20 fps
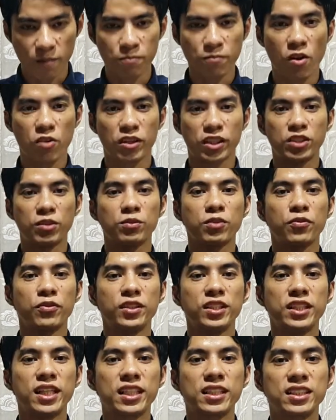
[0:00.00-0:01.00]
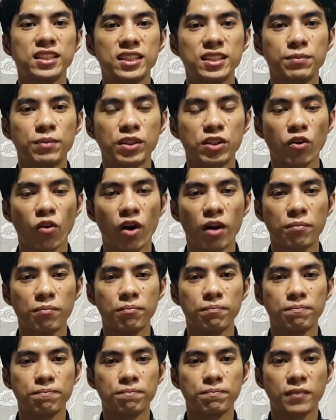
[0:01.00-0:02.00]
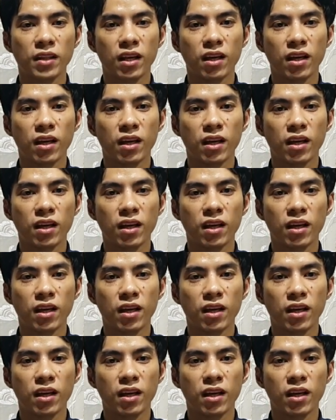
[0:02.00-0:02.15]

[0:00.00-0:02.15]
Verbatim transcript: mong là nhóm thưa nó cứ mình toàn